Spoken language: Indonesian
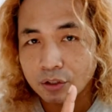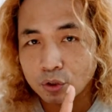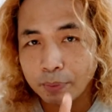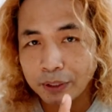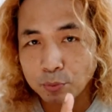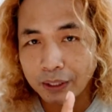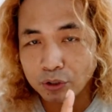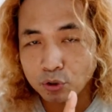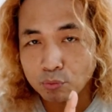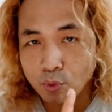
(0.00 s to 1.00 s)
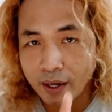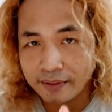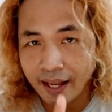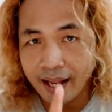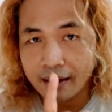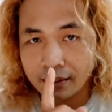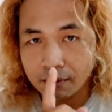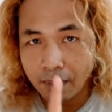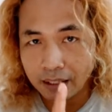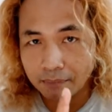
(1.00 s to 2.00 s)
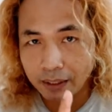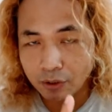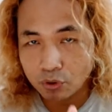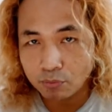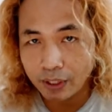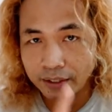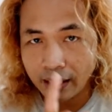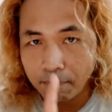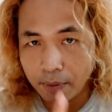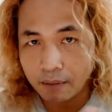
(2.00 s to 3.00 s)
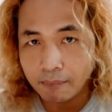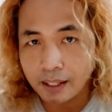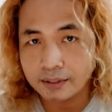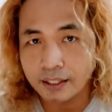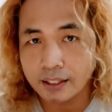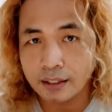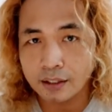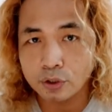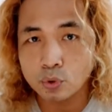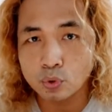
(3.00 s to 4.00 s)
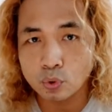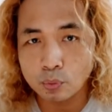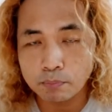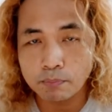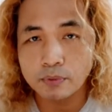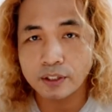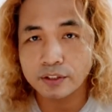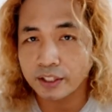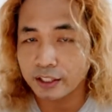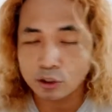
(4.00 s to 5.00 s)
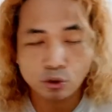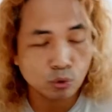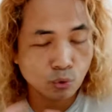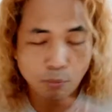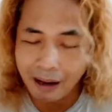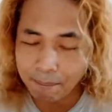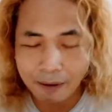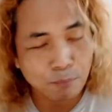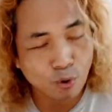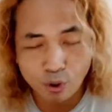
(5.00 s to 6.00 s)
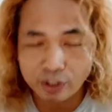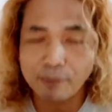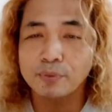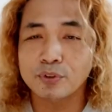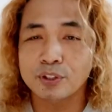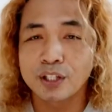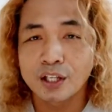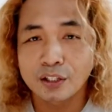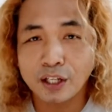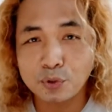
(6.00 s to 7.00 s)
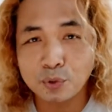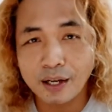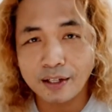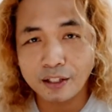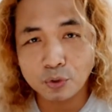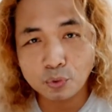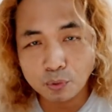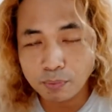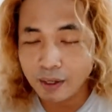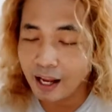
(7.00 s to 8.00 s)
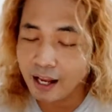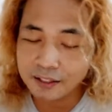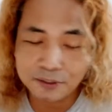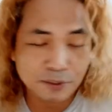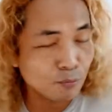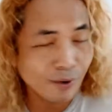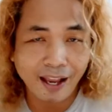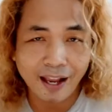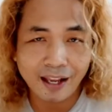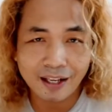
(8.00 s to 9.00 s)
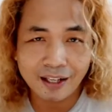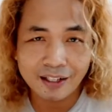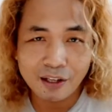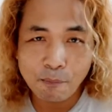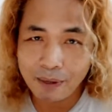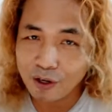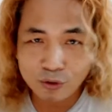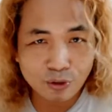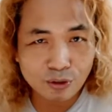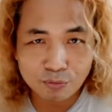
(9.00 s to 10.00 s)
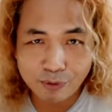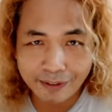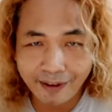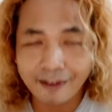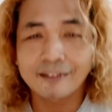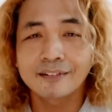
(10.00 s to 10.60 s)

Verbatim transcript: sobat-sobatku semuanya teman-temanku semuanya penggemar channel youtube channel youtube apa pokoknya yang suka lihat YouTube uh, semuanya penonton semuanya